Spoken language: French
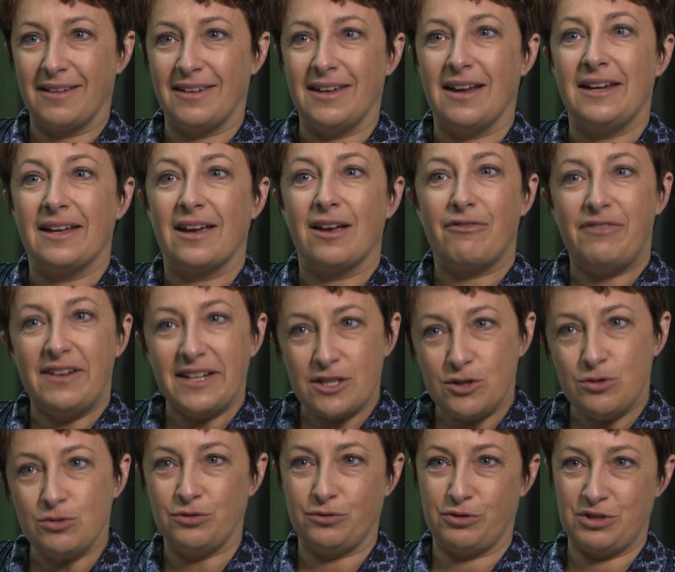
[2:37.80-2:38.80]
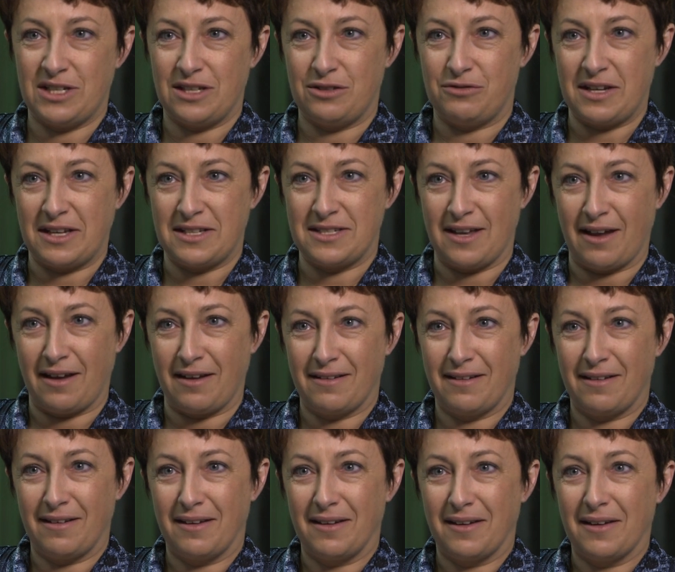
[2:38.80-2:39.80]
Il y a les réflexions de vos adversaires.
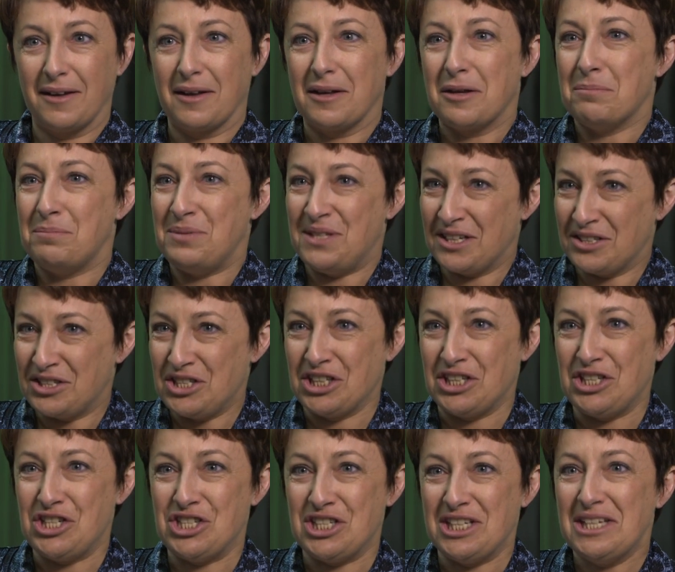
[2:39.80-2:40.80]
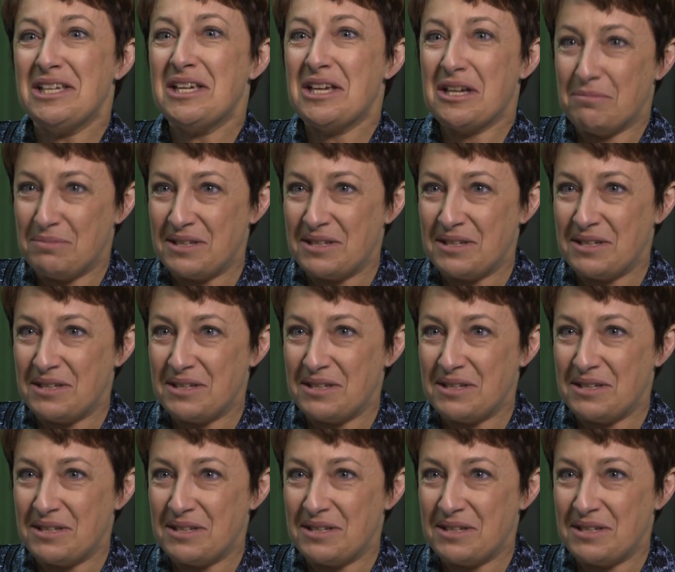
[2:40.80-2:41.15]
Bien dirigés,